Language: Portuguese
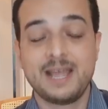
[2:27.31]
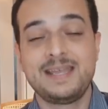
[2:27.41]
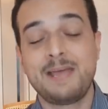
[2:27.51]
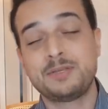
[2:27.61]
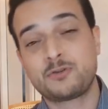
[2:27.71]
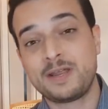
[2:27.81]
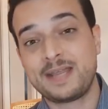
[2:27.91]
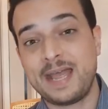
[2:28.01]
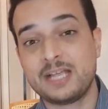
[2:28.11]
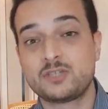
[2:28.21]
E a Bitcoin
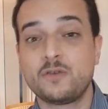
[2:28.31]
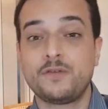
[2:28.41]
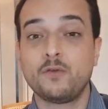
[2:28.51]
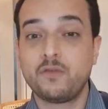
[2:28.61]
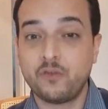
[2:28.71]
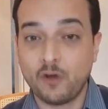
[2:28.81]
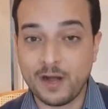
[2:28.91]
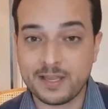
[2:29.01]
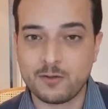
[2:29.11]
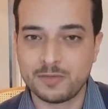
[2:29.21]
Cash sofreu um
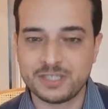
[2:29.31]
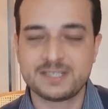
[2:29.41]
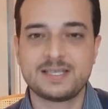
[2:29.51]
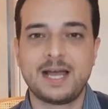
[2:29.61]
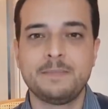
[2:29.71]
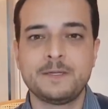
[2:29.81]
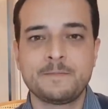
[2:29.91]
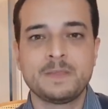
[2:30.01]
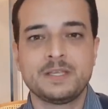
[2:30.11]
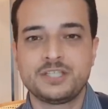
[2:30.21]
fork, como a gente sabe,
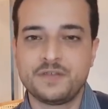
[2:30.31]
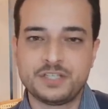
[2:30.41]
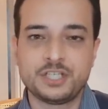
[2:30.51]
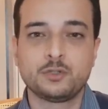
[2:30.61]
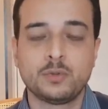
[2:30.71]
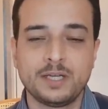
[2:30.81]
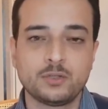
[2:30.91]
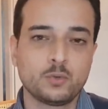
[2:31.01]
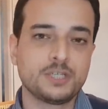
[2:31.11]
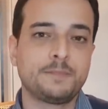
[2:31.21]
dividindo em
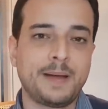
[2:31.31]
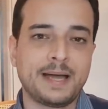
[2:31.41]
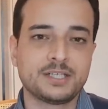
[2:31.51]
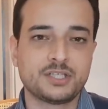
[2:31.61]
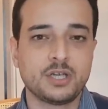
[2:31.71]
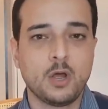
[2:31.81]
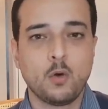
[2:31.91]
duas partes.